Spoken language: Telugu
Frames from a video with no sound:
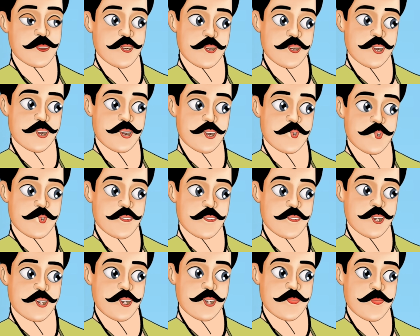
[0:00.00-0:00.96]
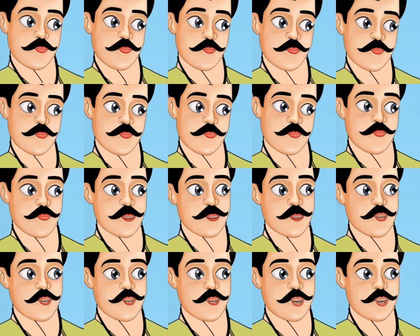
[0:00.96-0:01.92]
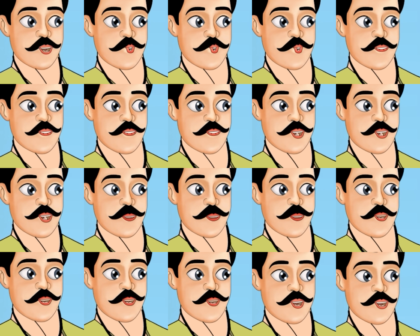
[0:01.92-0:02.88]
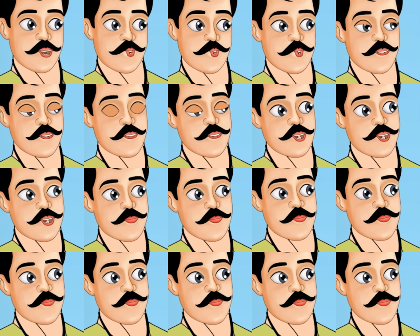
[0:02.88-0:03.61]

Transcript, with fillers: ధన్యవాదాలు మహారాజా ఇప్పుడే నా ప్రతిభను నిరూపించుకుంటాను